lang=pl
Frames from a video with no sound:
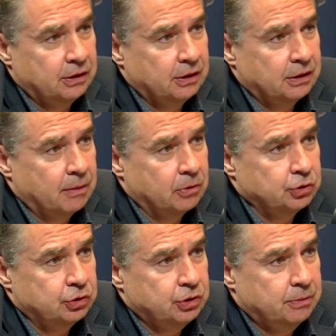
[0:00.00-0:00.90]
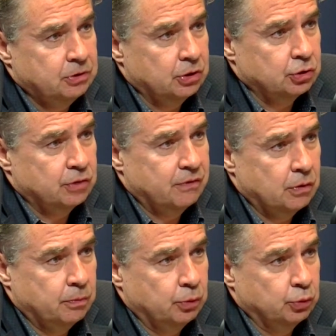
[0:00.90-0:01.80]
y, na Polszczyźnie będzie
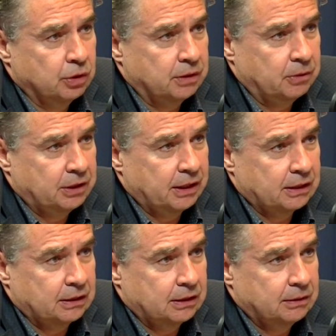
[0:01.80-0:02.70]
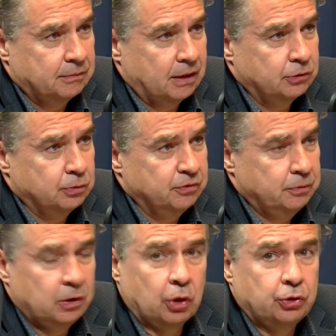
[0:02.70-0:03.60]
kosztowało półtorej miliarda. A tu
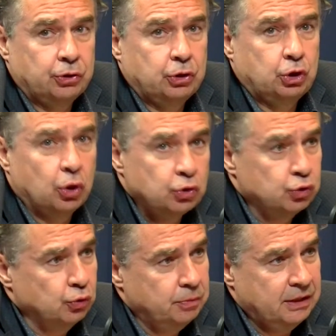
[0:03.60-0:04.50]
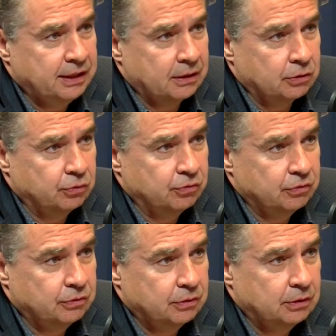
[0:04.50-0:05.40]
mówimy o tysiącu miliardów.
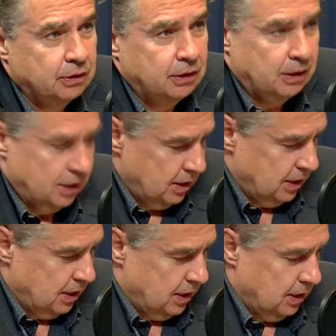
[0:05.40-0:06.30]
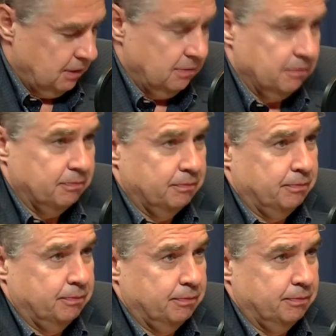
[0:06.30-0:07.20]
Y,
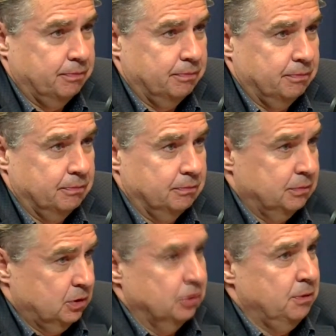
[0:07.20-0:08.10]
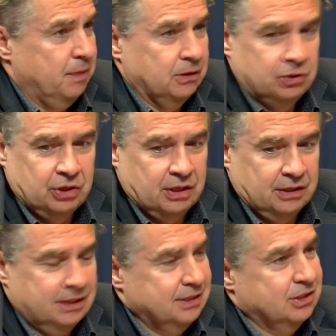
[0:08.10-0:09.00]
sądzi pani, że
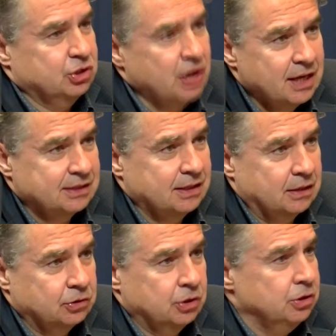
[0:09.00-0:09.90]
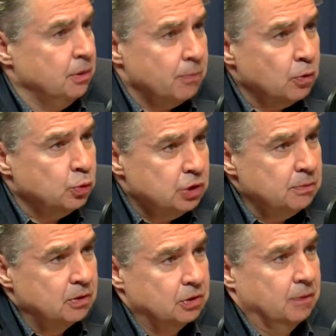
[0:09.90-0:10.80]
jest szansa, że nie
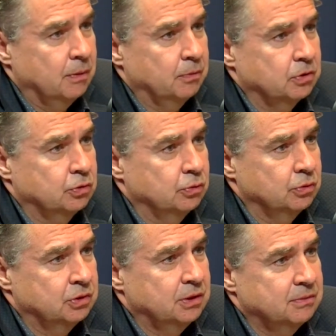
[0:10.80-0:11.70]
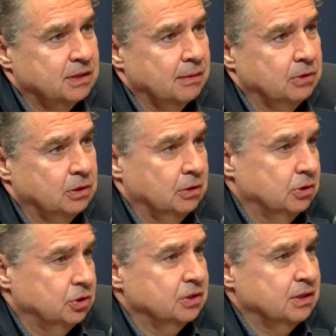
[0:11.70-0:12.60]
pokłócimy się po prostu z Niemcami, tylko
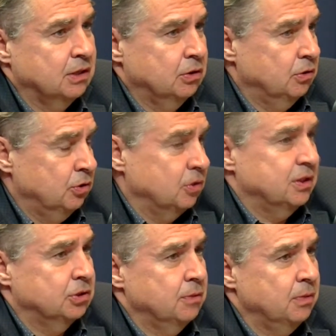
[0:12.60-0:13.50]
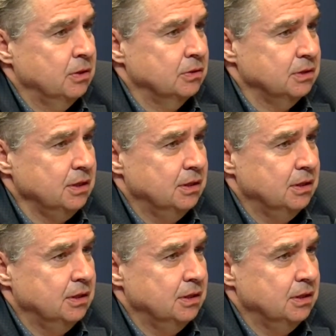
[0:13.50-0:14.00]
jest szansa dostać te pieniądze?